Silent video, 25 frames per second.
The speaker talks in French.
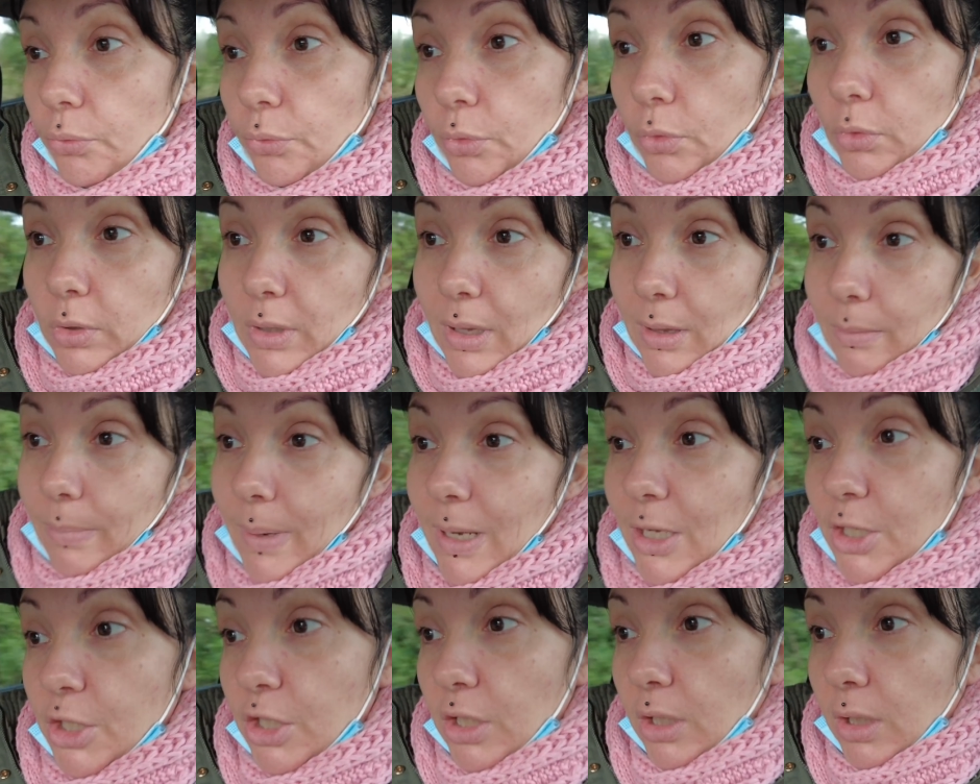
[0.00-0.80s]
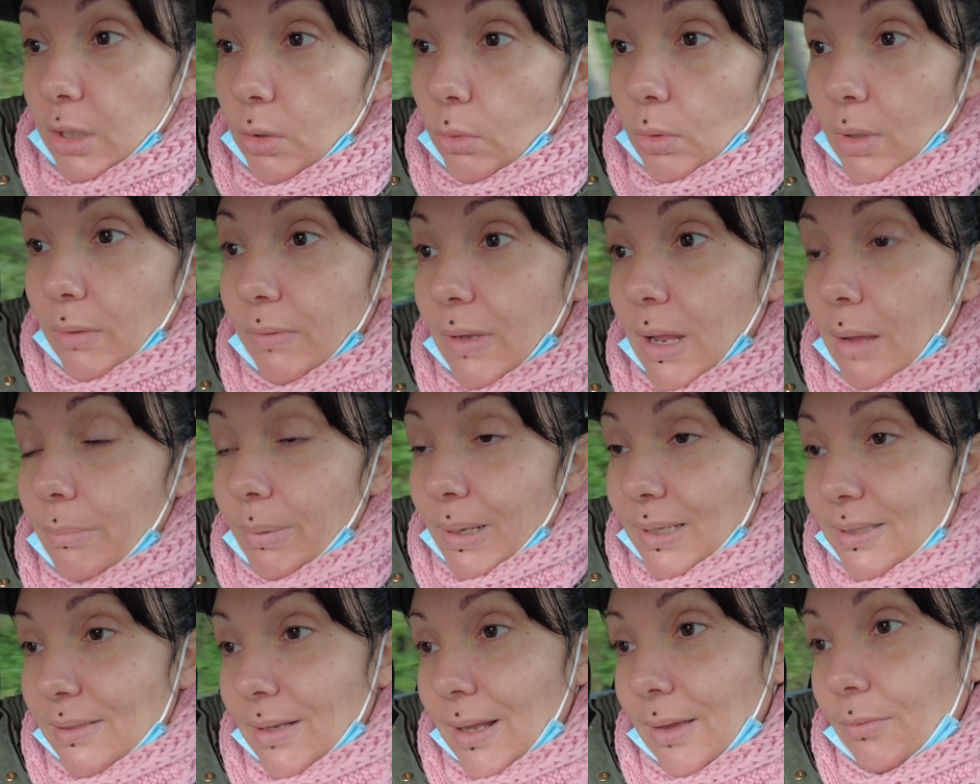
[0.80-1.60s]
vu qu'il n'y avait pas le chéri, on avait la
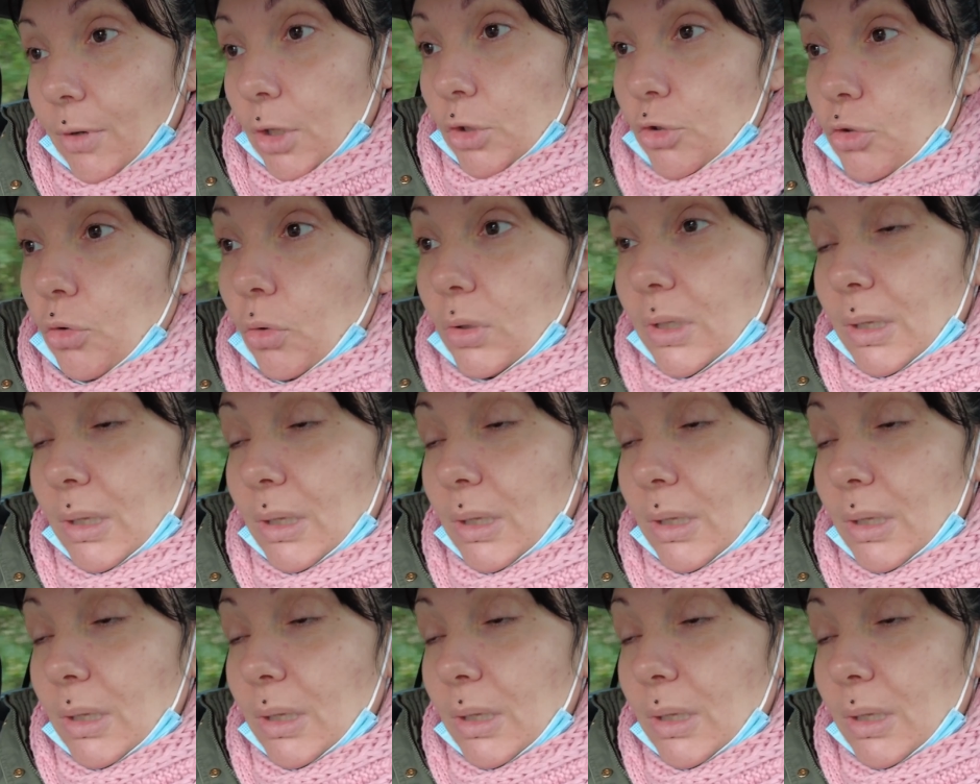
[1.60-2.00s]
place dans la voiture,